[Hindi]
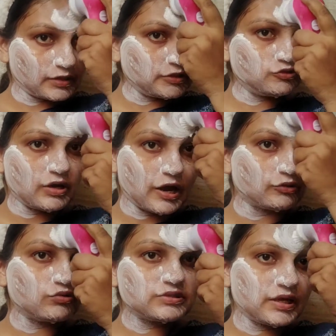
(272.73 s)
जो जो
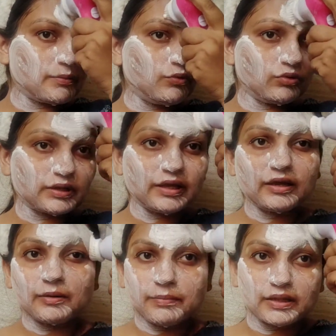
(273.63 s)
हाथों से हम लोग नहीं
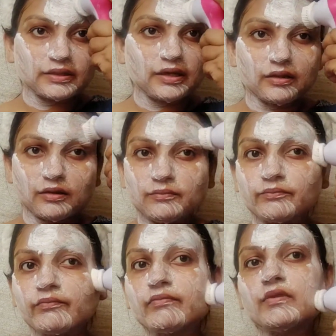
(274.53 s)
कर पाते हैं ना
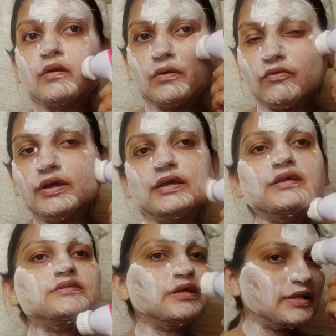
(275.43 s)
वो
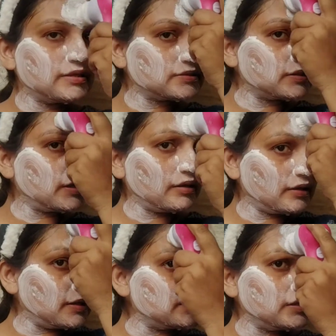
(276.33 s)
इजीली इससे
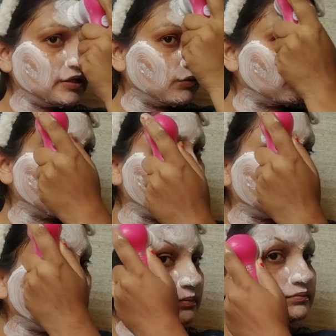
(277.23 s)
इजीली हो रहा है
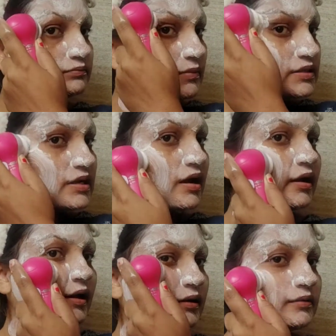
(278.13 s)
मतलब मज़ा आ
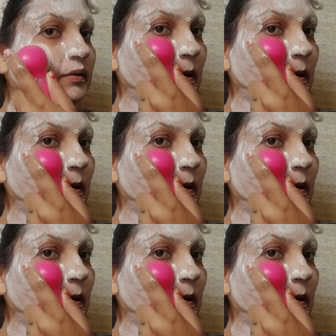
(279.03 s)
रहा है